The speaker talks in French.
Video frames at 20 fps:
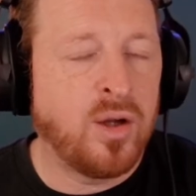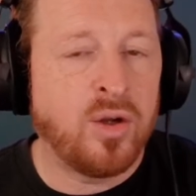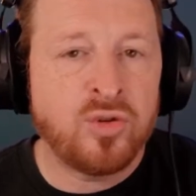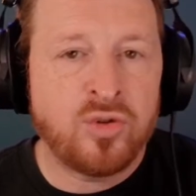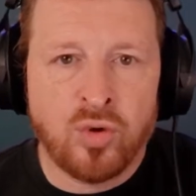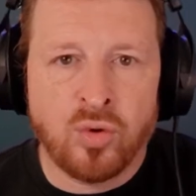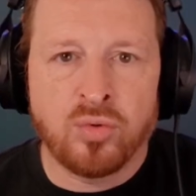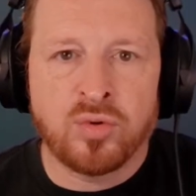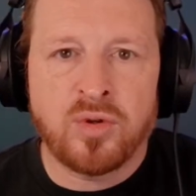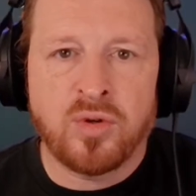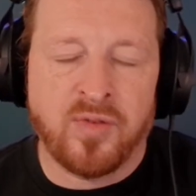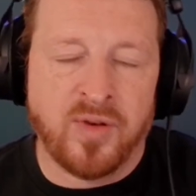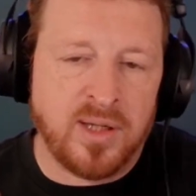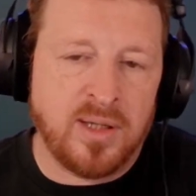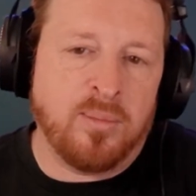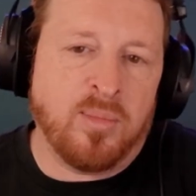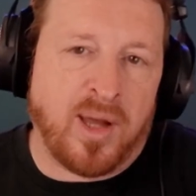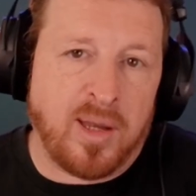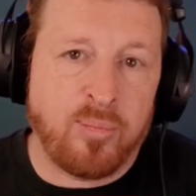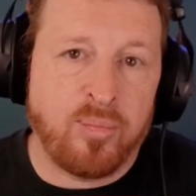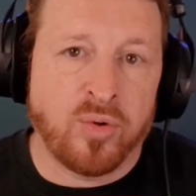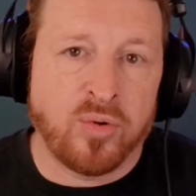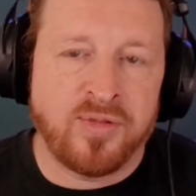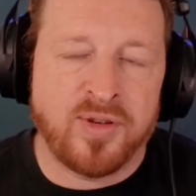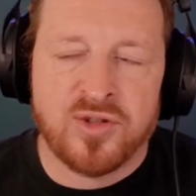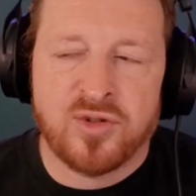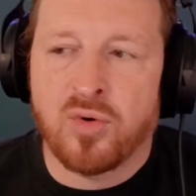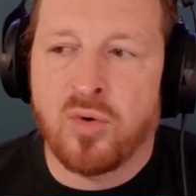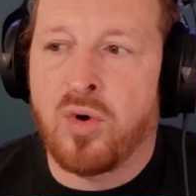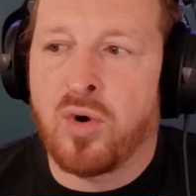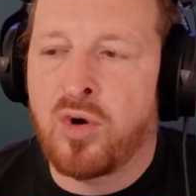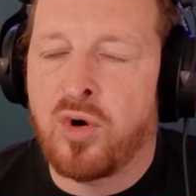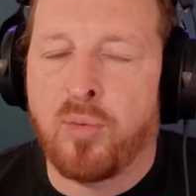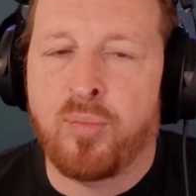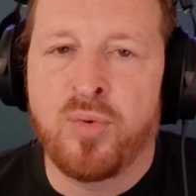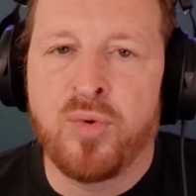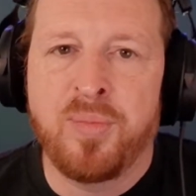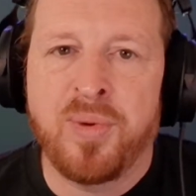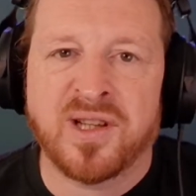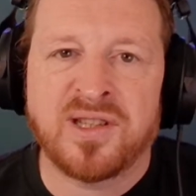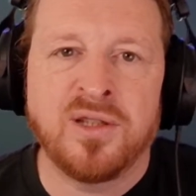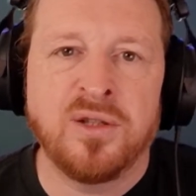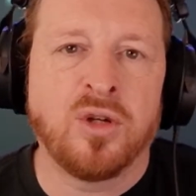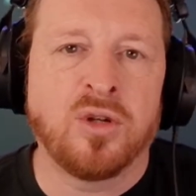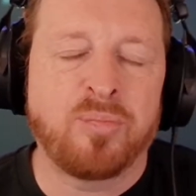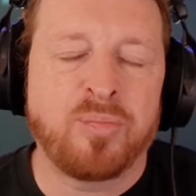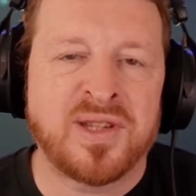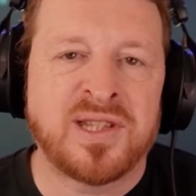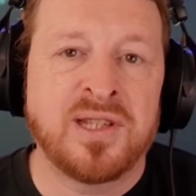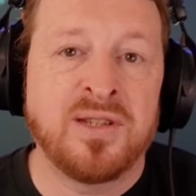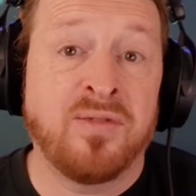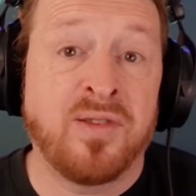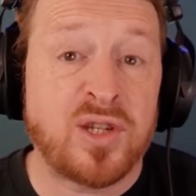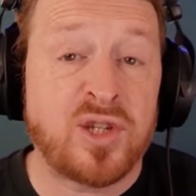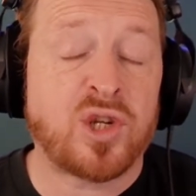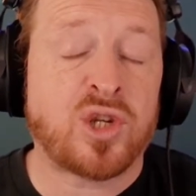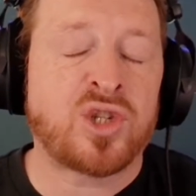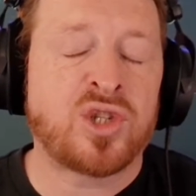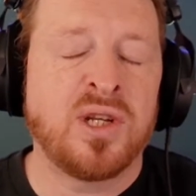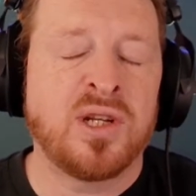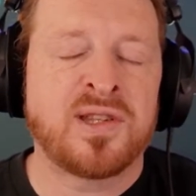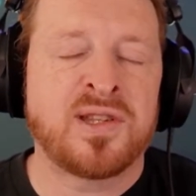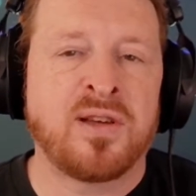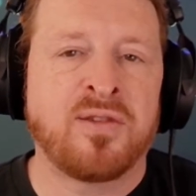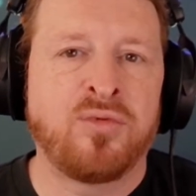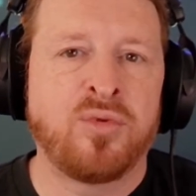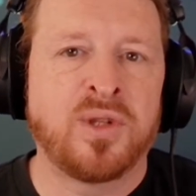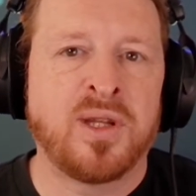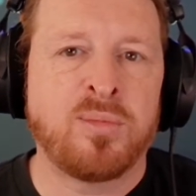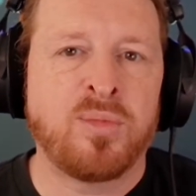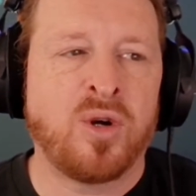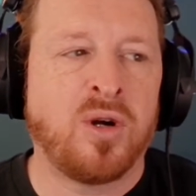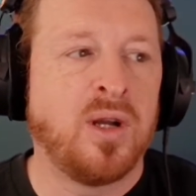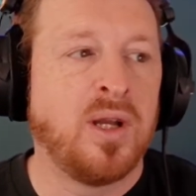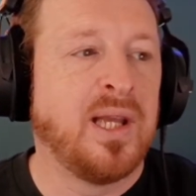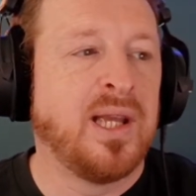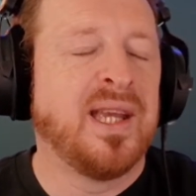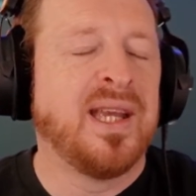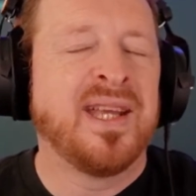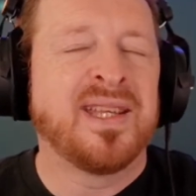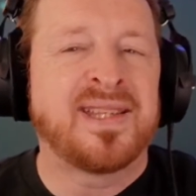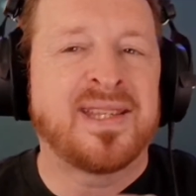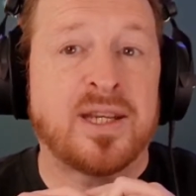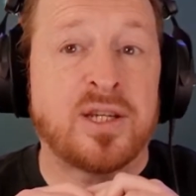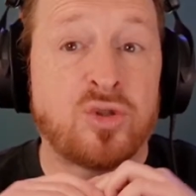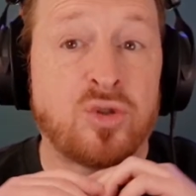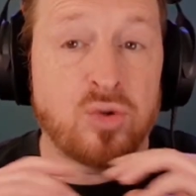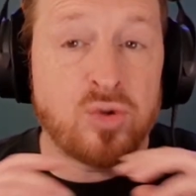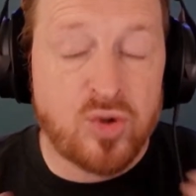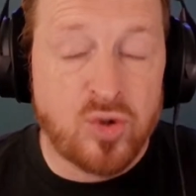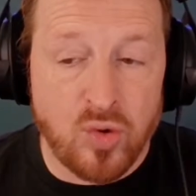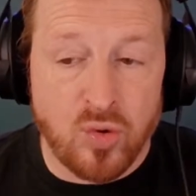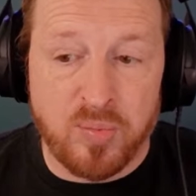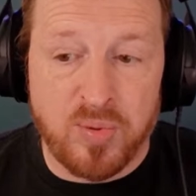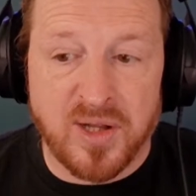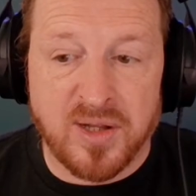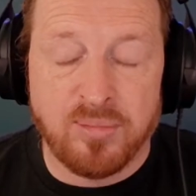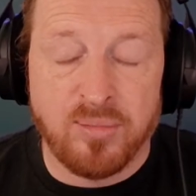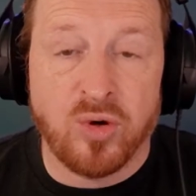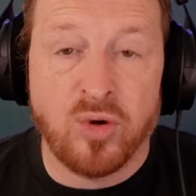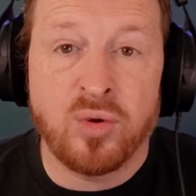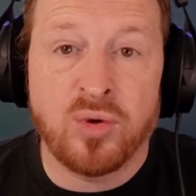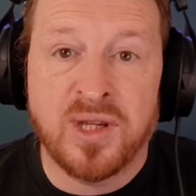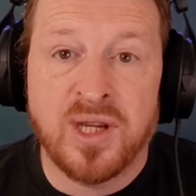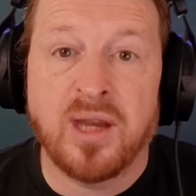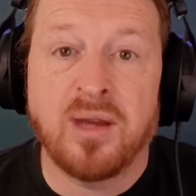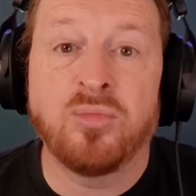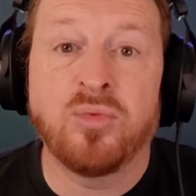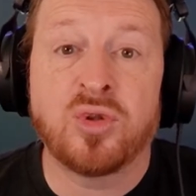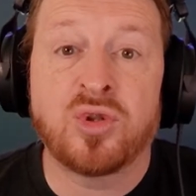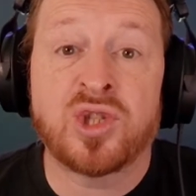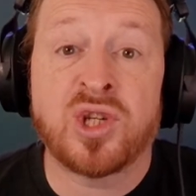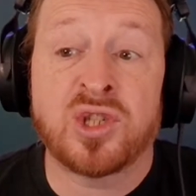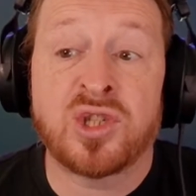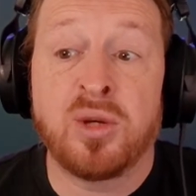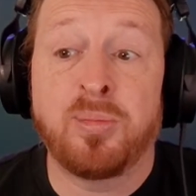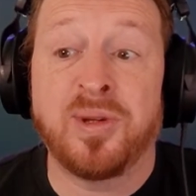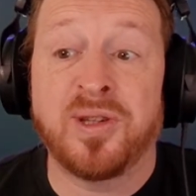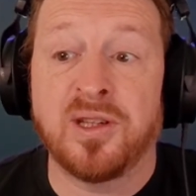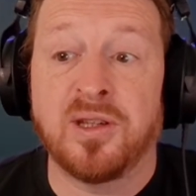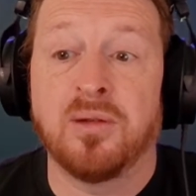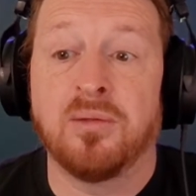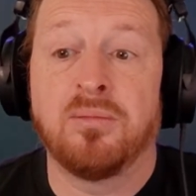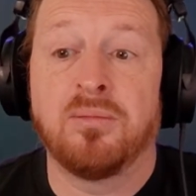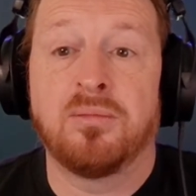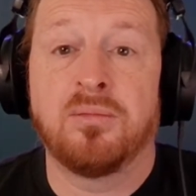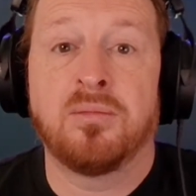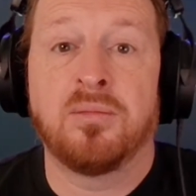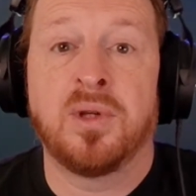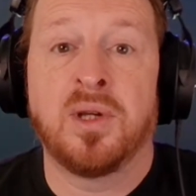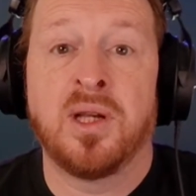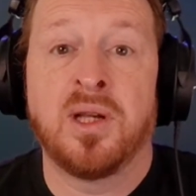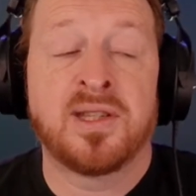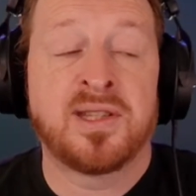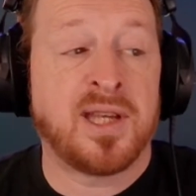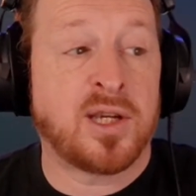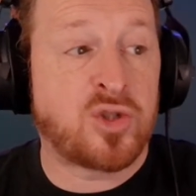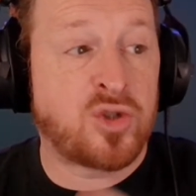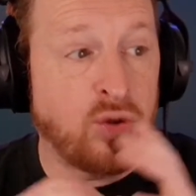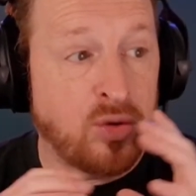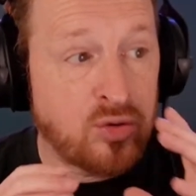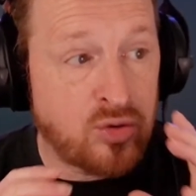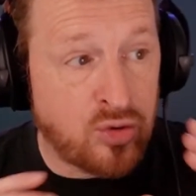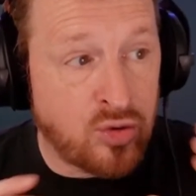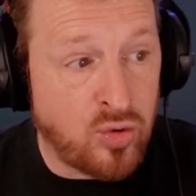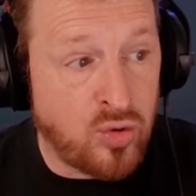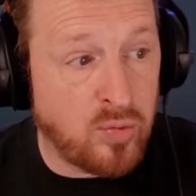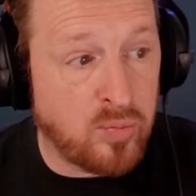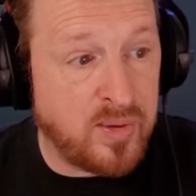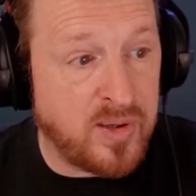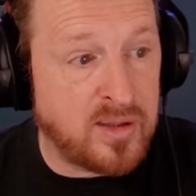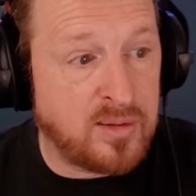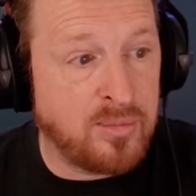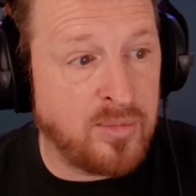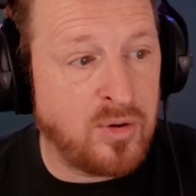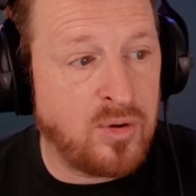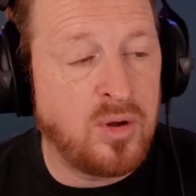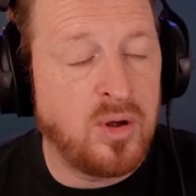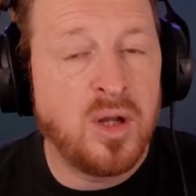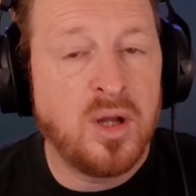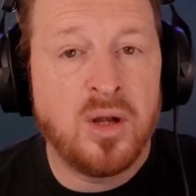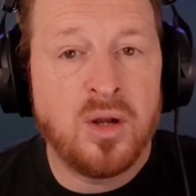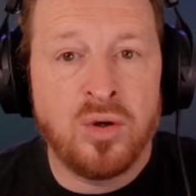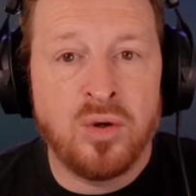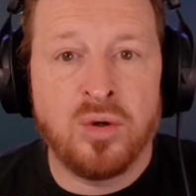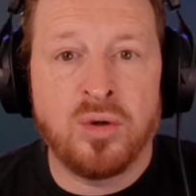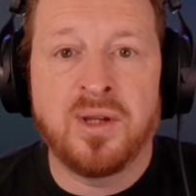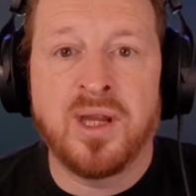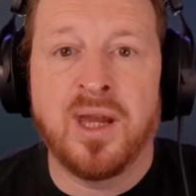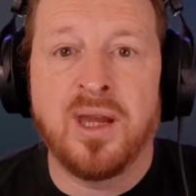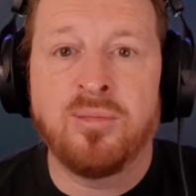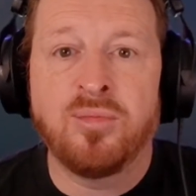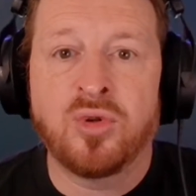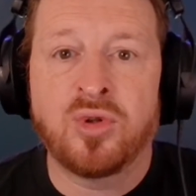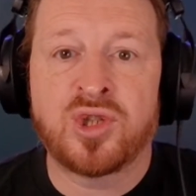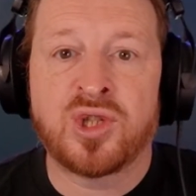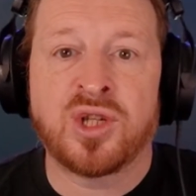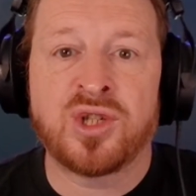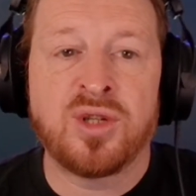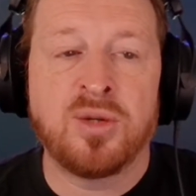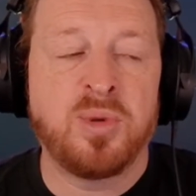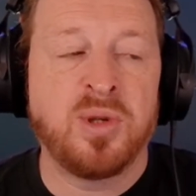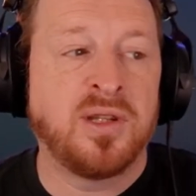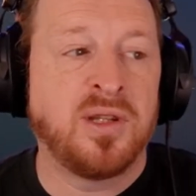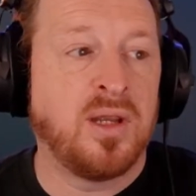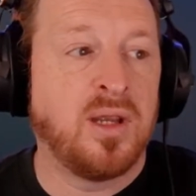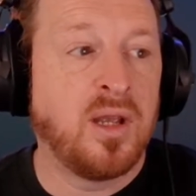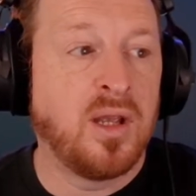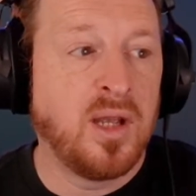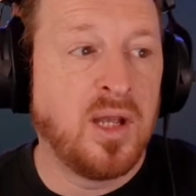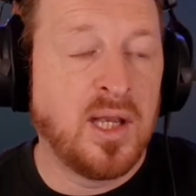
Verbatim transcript: Euh, donc, enfin, il me répond de façon encore plus pertinente parce qu'il va chercher les infos d'abord. Ça change complètement le game de ChatGPT. Ça change complètement le game de ChatGPT.